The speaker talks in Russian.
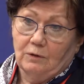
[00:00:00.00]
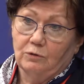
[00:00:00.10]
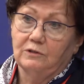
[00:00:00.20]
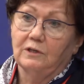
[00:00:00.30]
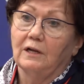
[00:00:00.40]

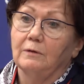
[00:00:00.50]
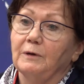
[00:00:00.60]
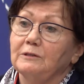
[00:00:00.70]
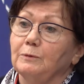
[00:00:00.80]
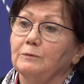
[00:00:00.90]
изъяли
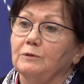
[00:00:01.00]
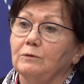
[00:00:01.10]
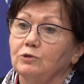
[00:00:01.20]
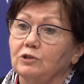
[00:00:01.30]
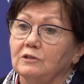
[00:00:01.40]
паспорт,
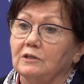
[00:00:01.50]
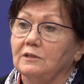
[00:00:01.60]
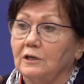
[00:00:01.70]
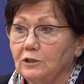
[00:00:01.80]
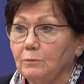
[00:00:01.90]
потому что
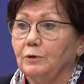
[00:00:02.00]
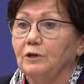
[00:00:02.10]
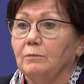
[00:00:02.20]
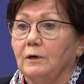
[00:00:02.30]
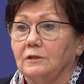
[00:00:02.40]
сказали, не
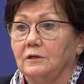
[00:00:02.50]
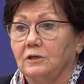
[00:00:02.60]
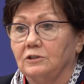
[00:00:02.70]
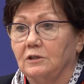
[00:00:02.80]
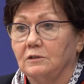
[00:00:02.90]
принимала
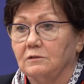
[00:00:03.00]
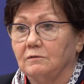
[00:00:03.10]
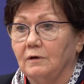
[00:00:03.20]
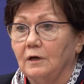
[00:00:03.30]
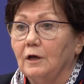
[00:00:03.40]

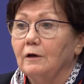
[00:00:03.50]
гражданство.